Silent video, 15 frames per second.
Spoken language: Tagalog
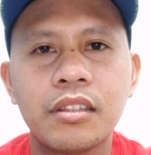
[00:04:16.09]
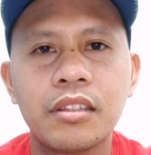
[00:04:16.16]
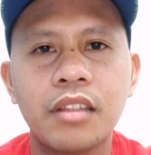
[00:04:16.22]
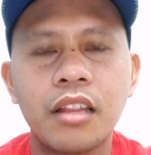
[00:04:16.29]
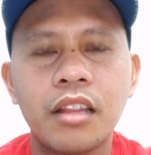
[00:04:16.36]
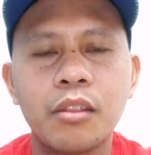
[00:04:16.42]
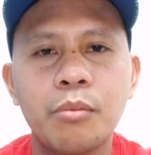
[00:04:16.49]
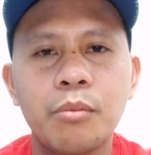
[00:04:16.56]

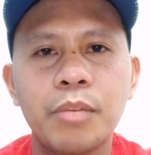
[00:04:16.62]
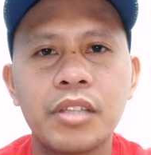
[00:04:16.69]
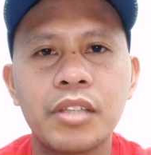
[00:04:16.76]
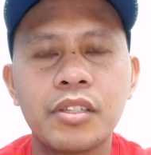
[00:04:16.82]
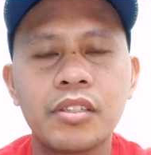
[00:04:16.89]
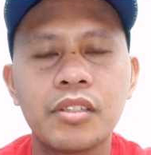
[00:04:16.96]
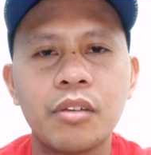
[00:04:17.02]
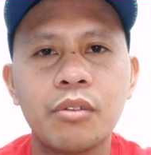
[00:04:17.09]
tatlong
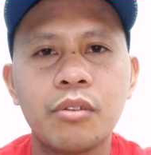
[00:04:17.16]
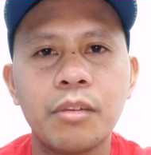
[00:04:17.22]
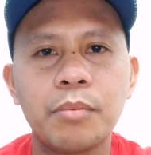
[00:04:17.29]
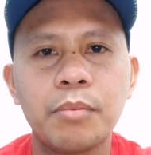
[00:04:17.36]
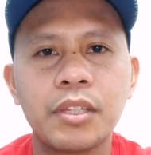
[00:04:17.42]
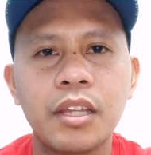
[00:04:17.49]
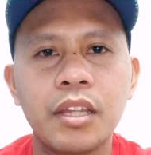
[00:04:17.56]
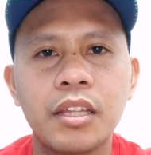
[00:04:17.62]
beses ako
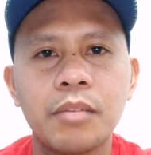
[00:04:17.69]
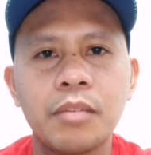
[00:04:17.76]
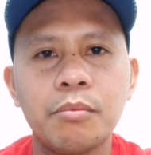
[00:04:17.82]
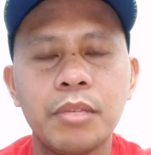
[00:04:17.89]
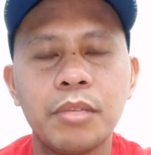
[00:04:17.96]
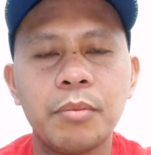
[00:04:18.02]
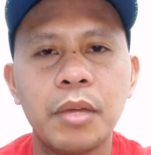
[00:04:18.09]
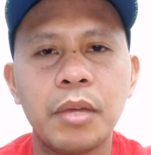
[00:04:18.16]

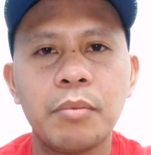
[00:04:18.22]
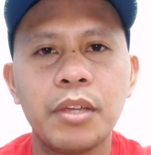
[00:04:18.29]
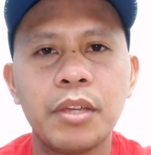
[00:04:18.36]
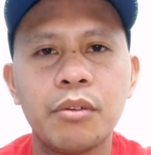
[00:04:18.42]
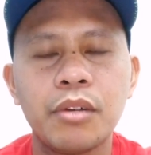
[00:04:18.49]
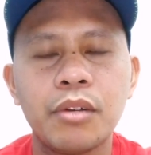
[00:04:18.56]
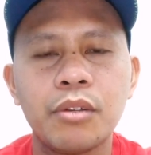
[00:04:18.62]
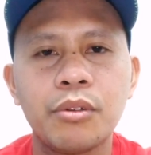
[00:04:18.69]
nagpatanim, iba-iba
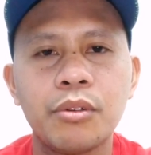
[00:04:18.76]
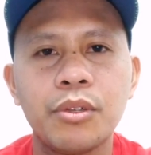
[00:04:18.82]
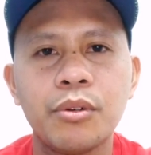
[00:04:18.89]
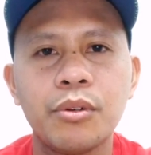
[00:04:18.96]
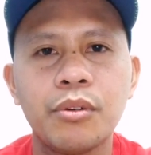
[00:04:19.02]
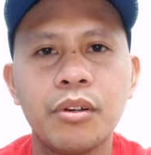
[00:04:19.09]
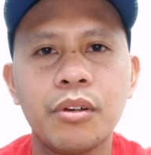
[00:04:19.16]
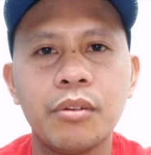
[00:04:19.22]
yung ano,
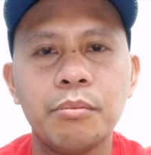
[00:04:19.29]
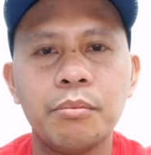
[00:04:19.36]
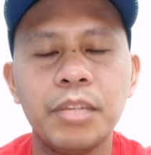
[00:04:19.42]
yung